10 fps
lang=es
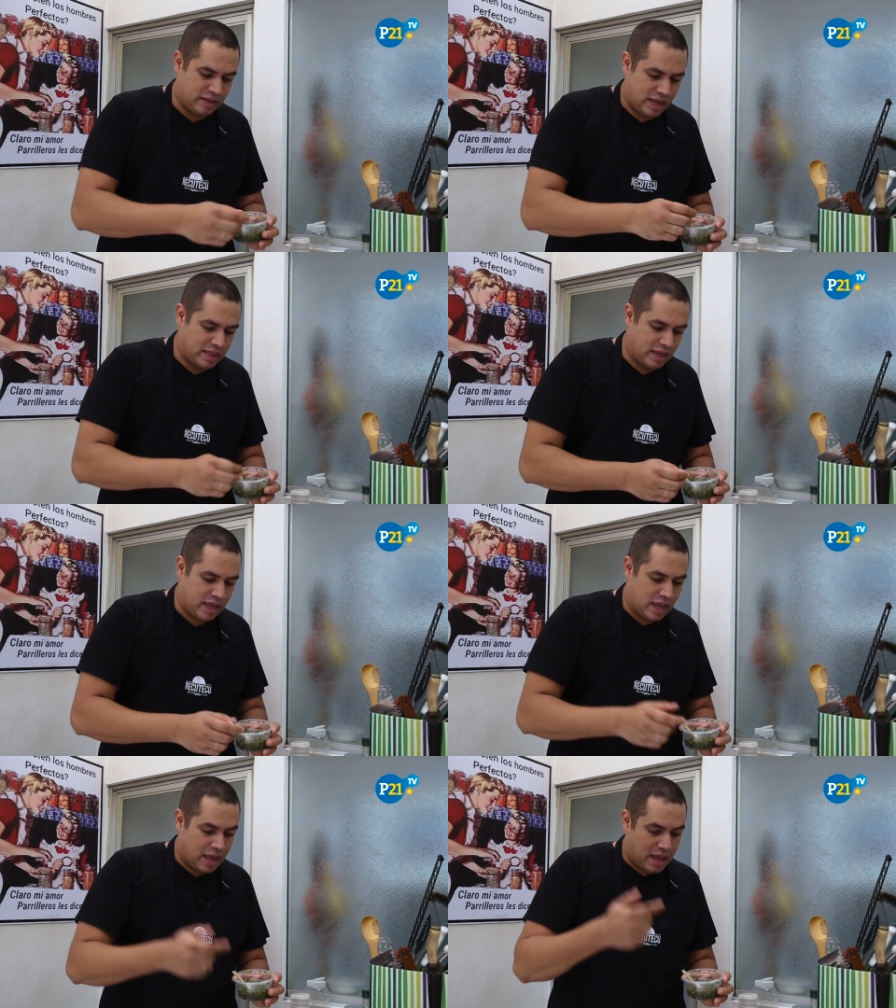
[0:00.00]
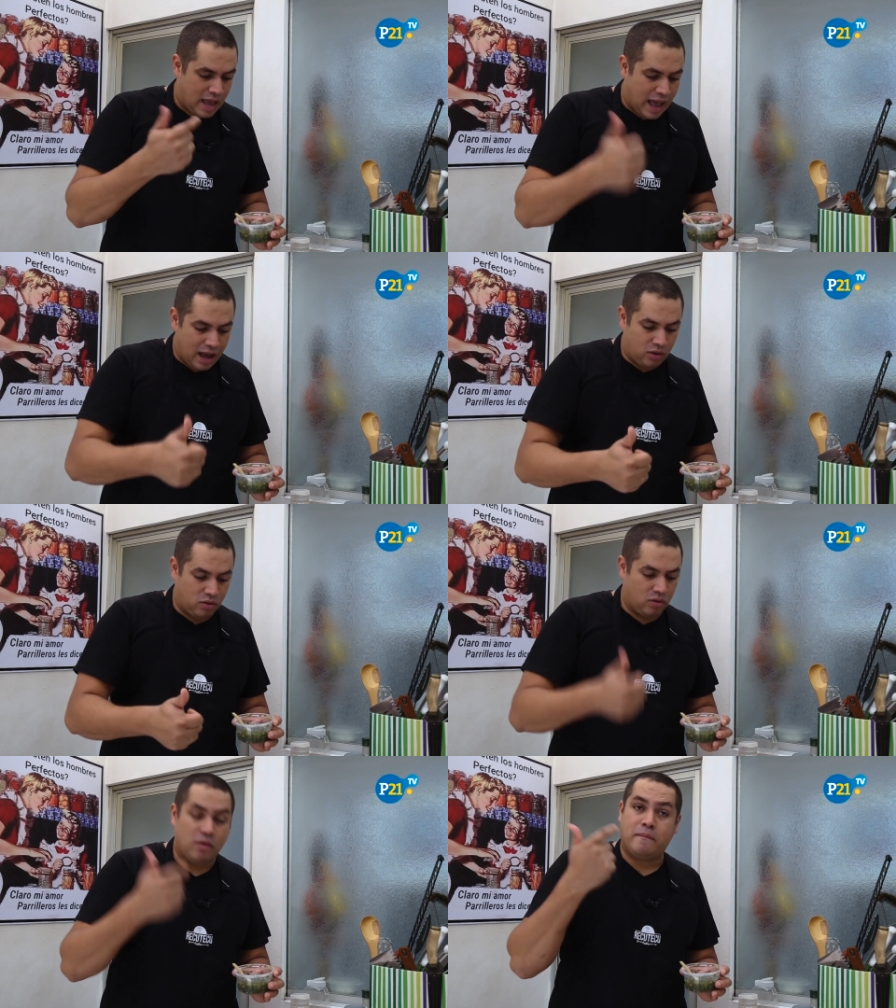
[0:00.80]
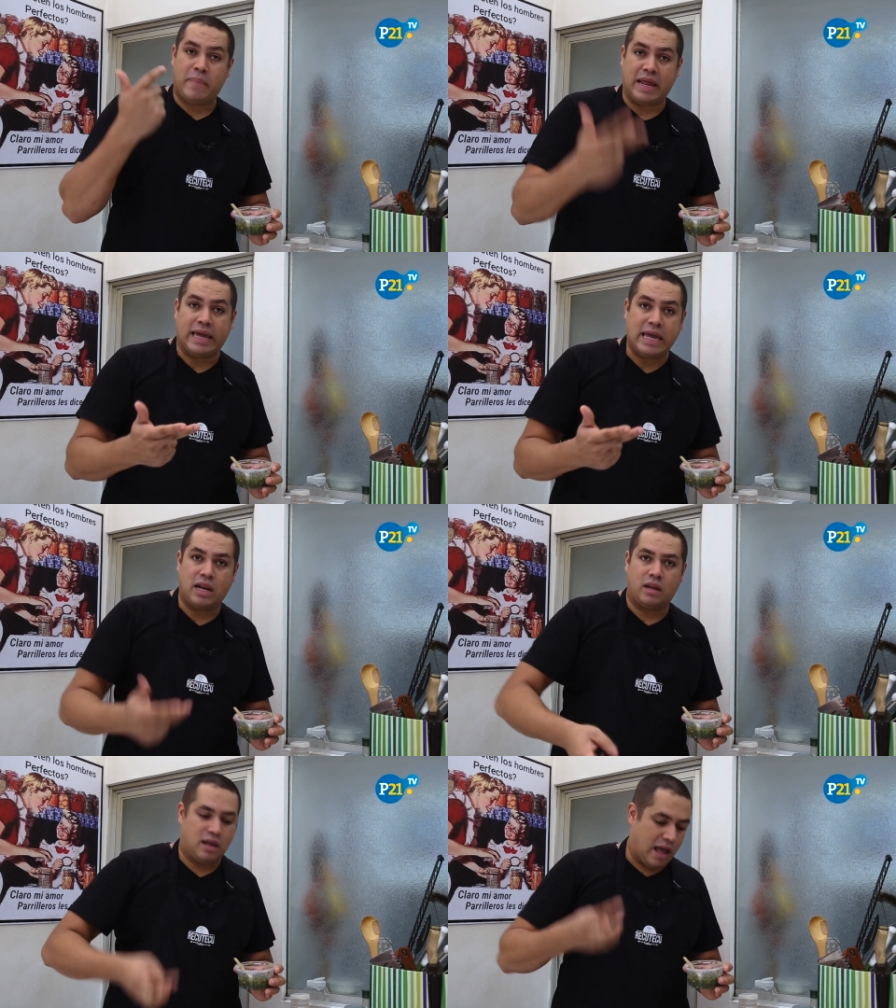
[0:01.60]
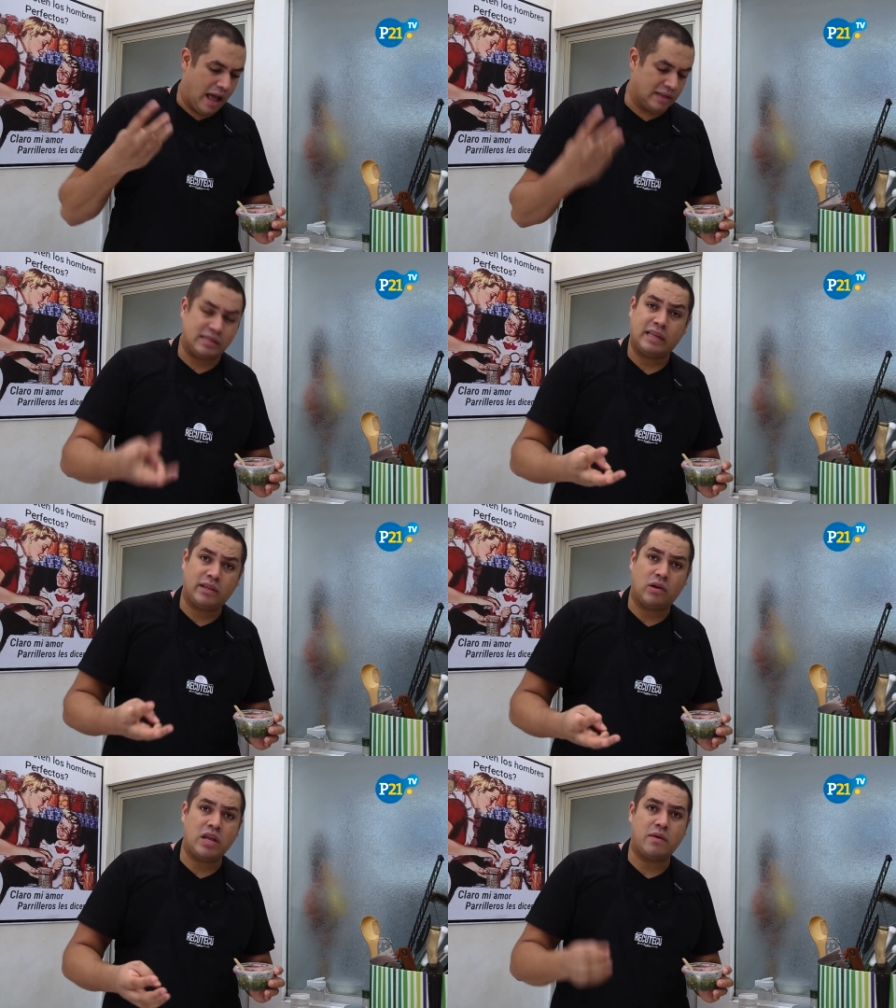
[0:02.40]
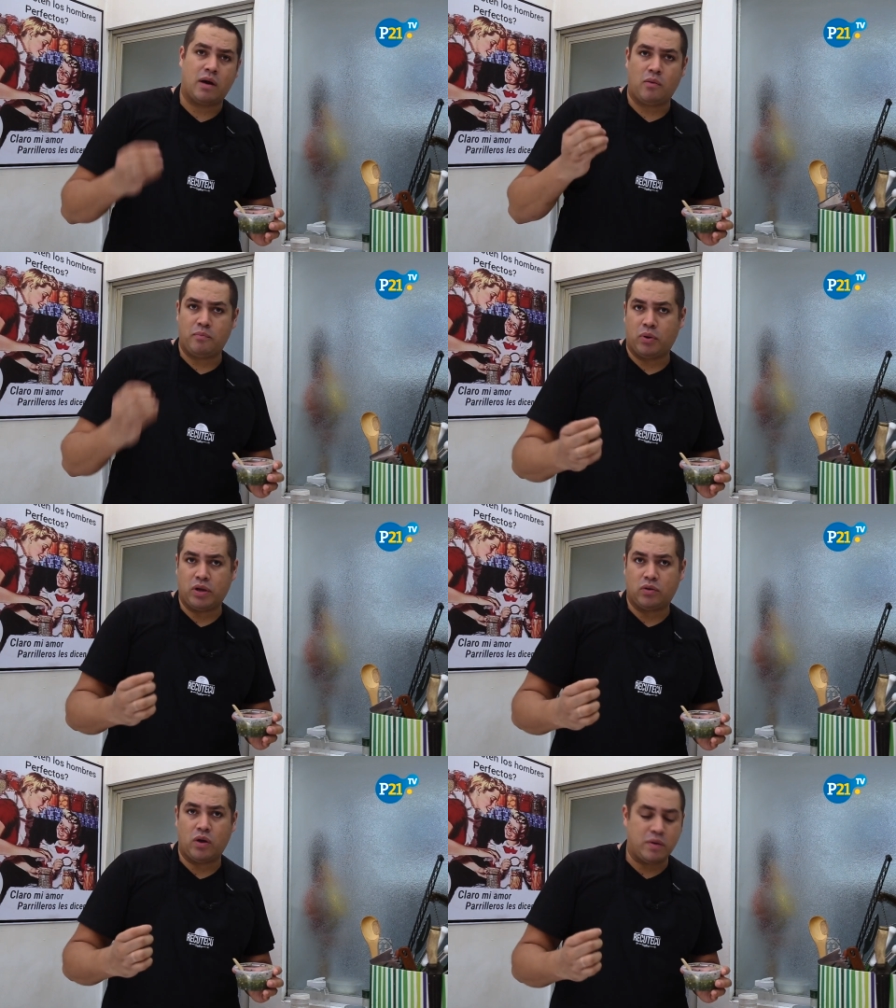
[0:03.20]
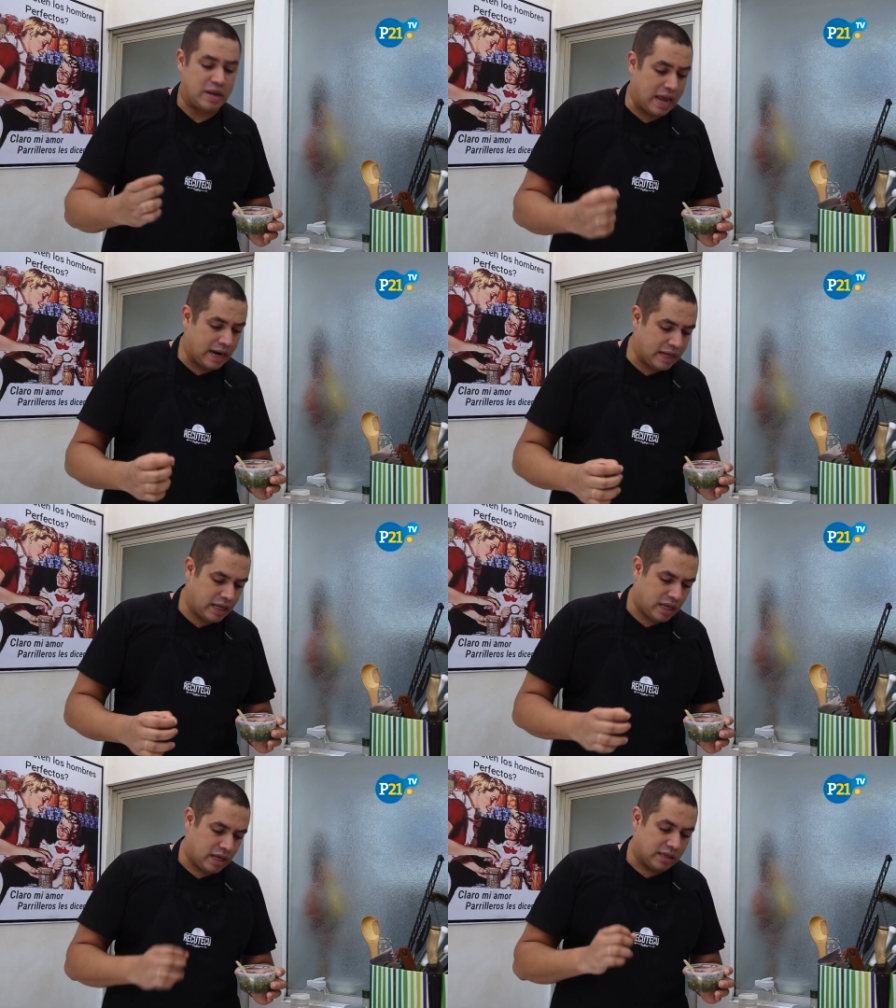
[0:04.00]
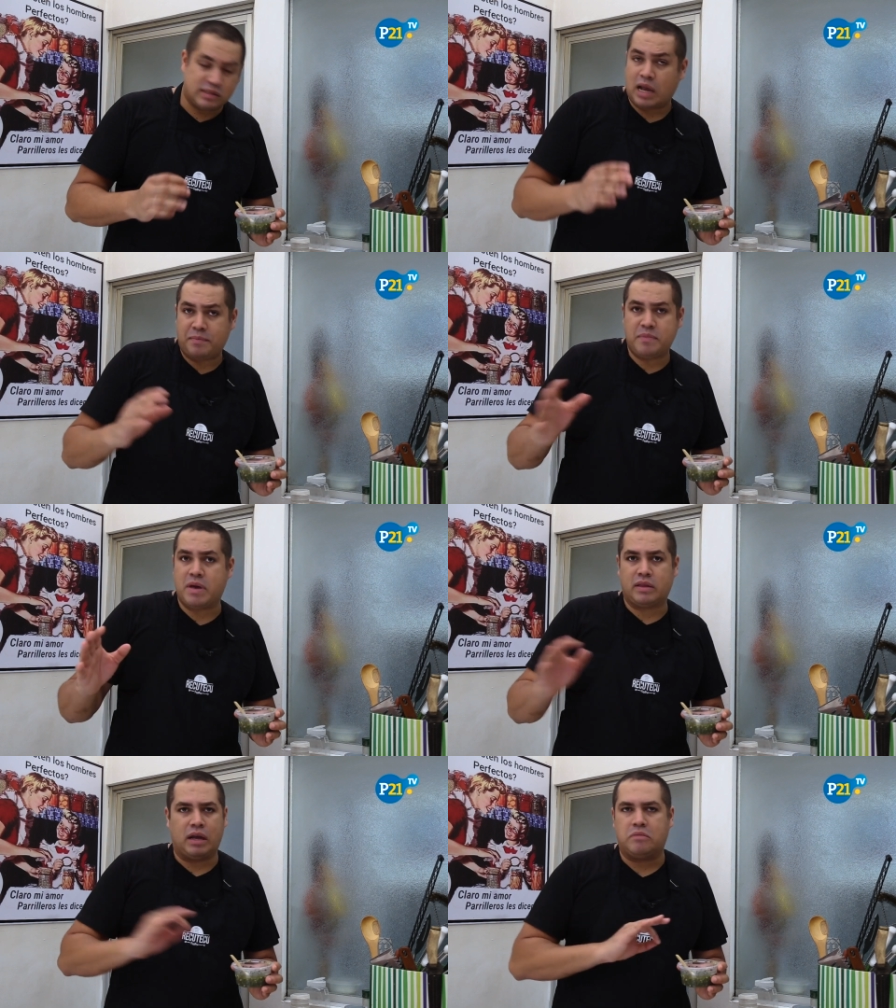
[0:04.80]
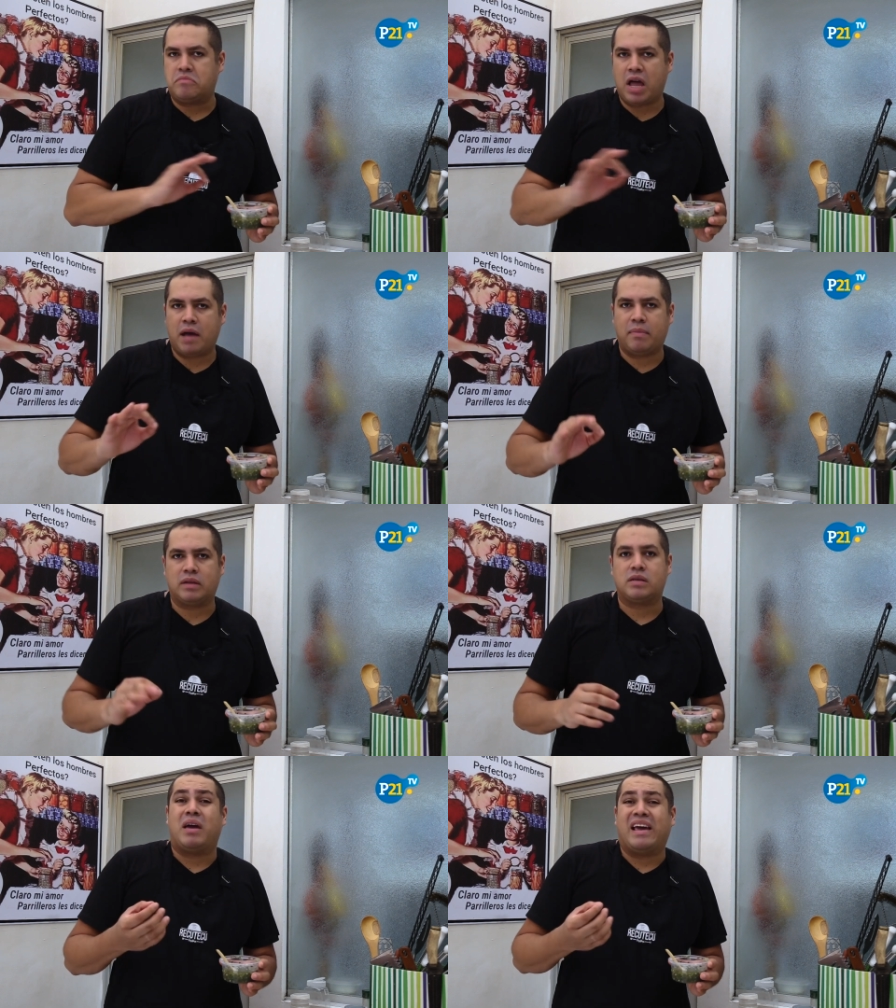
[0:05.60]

Tiene ajo, perejil, aceite de oliva, un poquito de vinagre, sal, pimienta, nada más.